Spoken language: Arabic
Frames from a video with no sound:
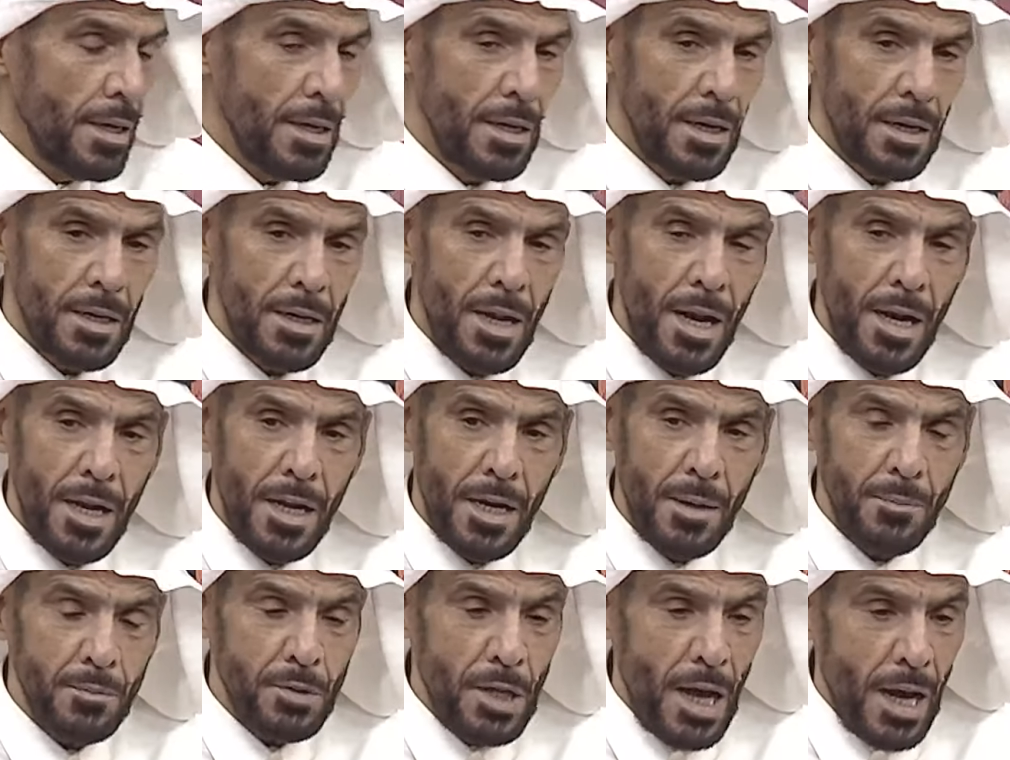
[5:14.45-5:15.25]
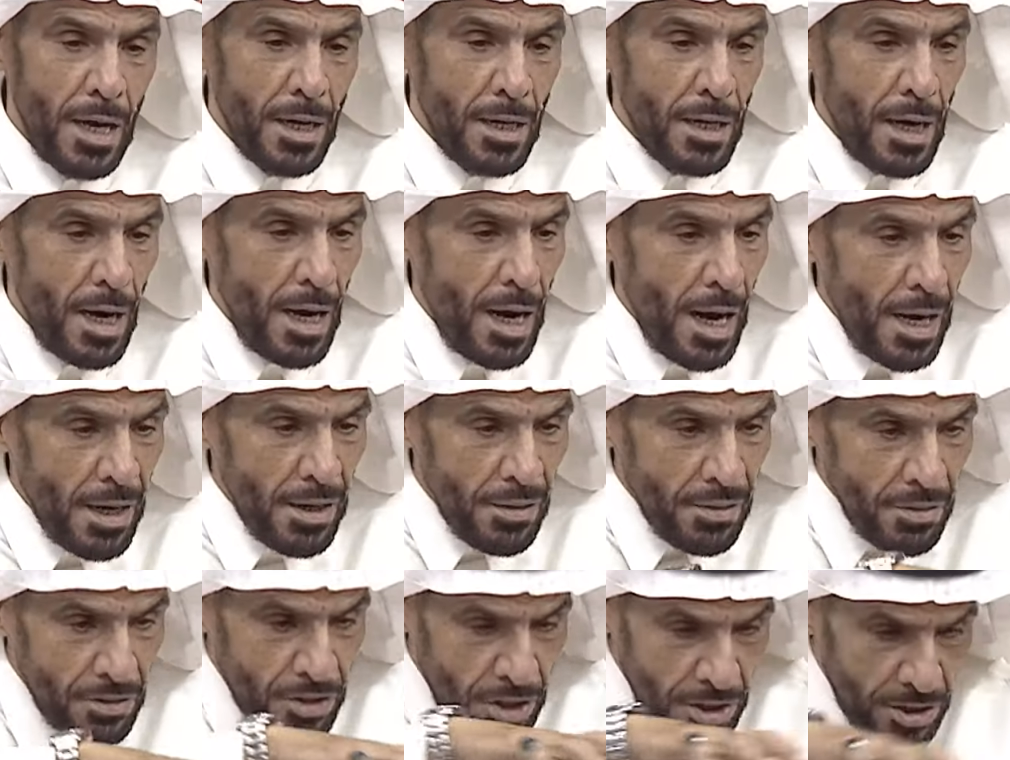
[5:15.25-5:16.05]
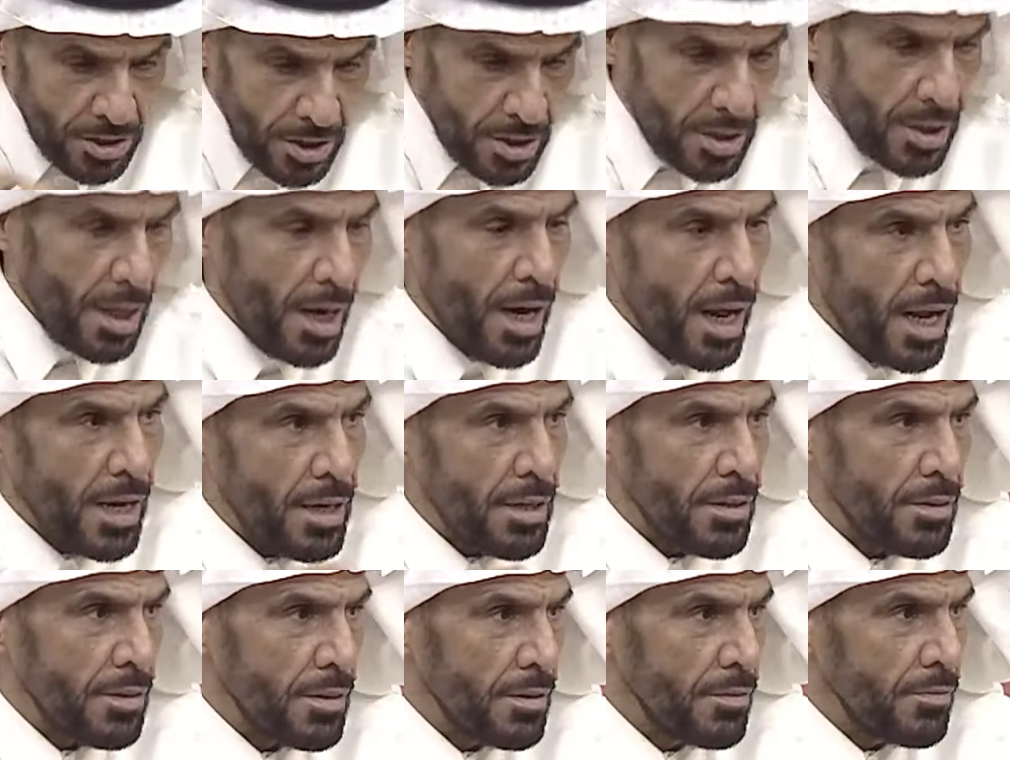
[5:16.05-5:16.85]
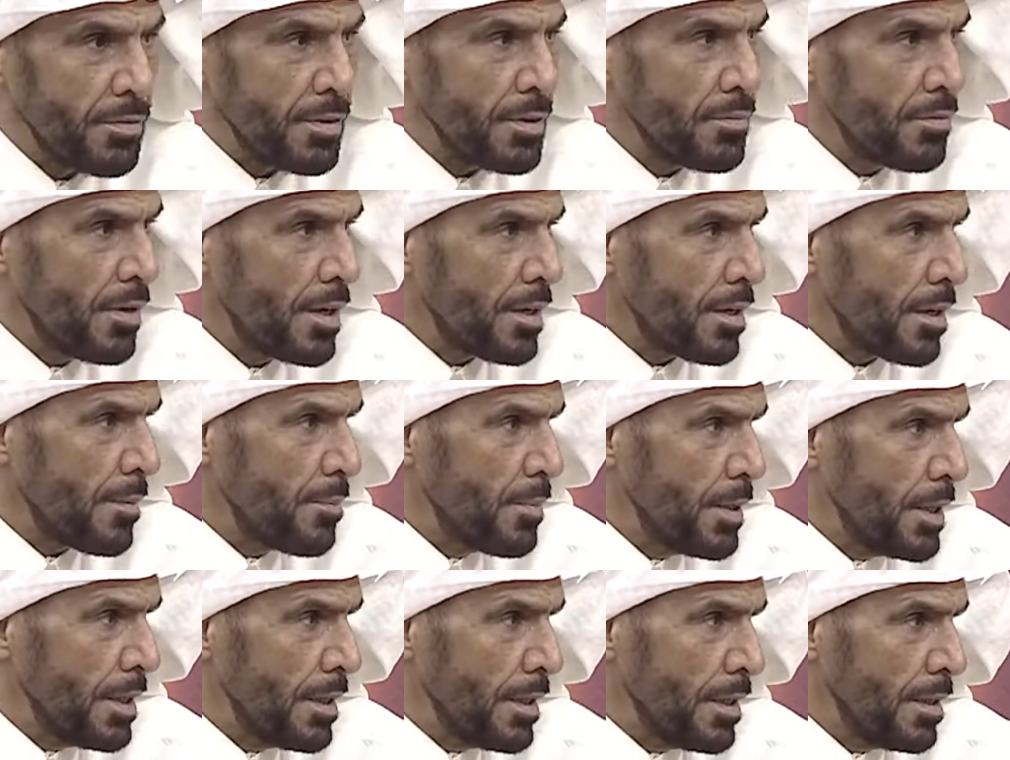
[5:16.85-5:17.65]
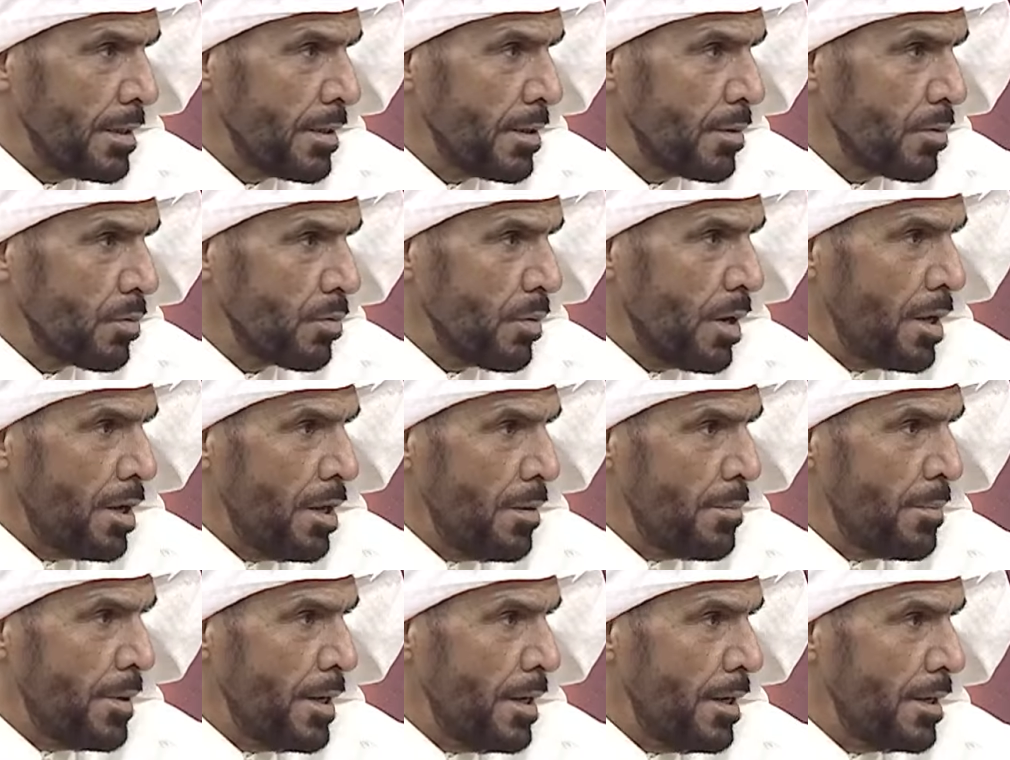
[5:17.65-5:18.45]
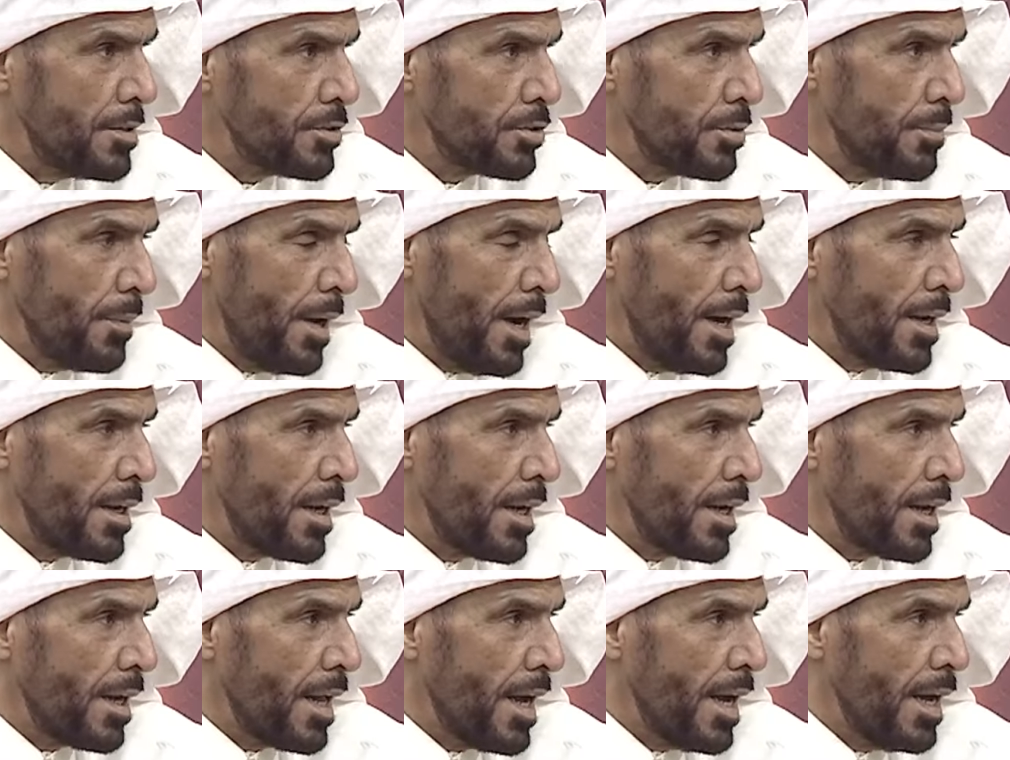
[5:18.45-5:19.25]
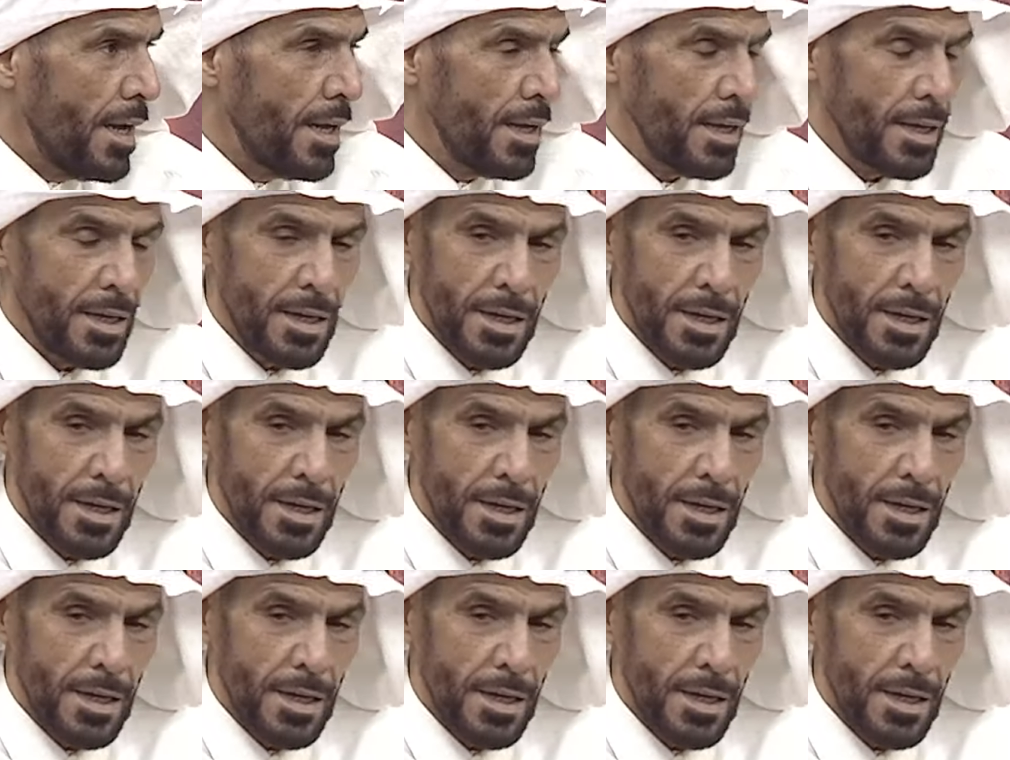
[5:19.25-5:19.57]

لان الغنم تاكل الارض تدق الارض في إيه. الربيع أيه. والابل سبحان الله